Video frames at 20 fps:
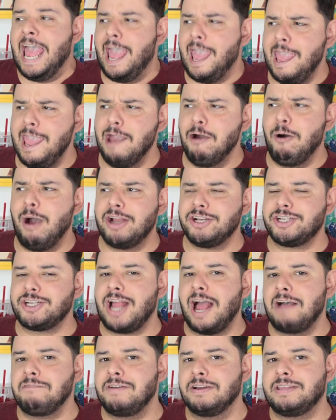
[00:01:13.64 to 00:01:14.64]
Eu
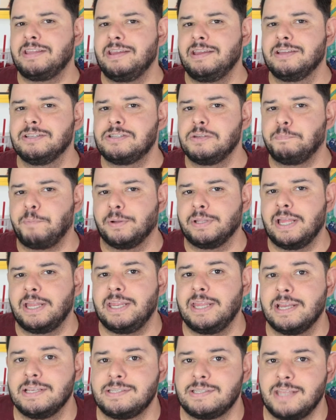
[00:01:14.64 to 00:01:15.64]
achava que isso
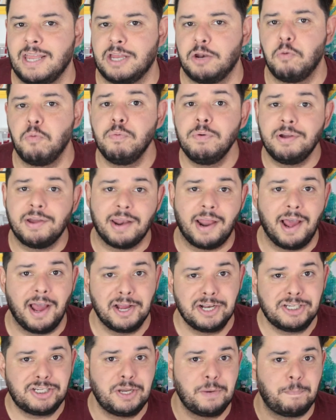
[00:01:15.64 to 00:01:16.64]
poderia ser um
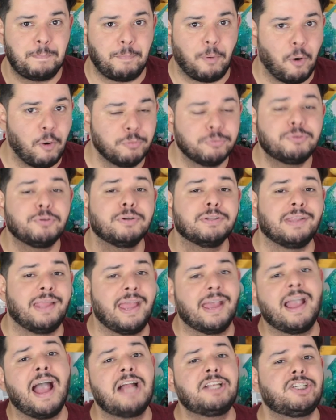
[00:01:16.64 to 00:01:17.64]
grande ponto
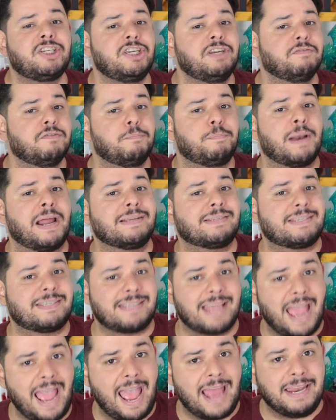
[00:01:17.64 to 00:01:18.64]
negativo para a
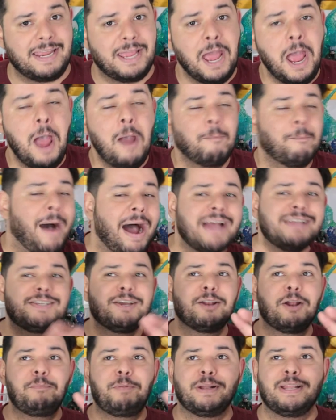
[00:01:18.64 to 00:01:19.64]
série, mas
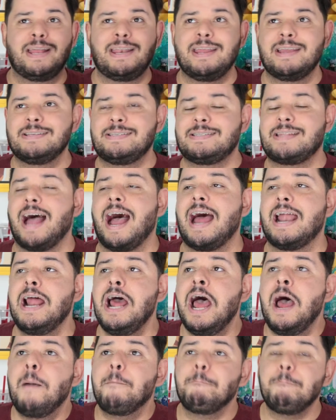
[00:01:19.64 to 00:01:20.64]
eu não poderia
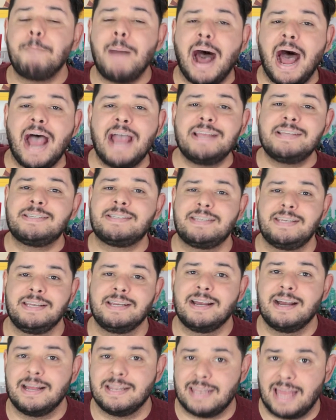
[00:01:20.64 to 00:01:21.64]
estar mais
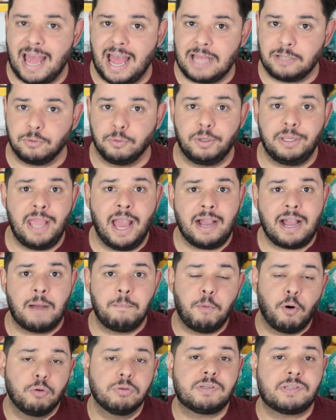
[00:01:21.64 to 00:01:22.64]
enganado. E
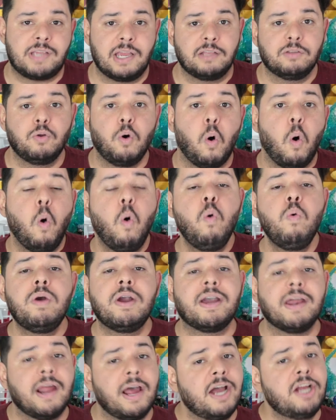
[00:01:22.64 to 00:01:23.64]
acabou sendo um
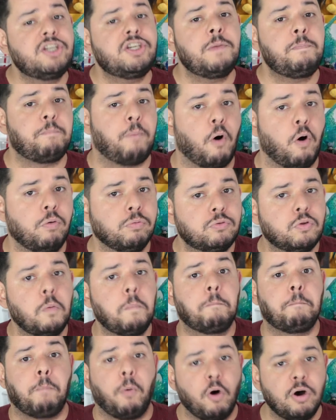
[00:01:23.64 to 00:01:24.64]
grande ponto
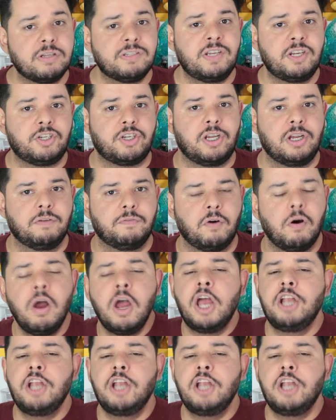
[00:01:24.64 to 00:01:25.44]
positivo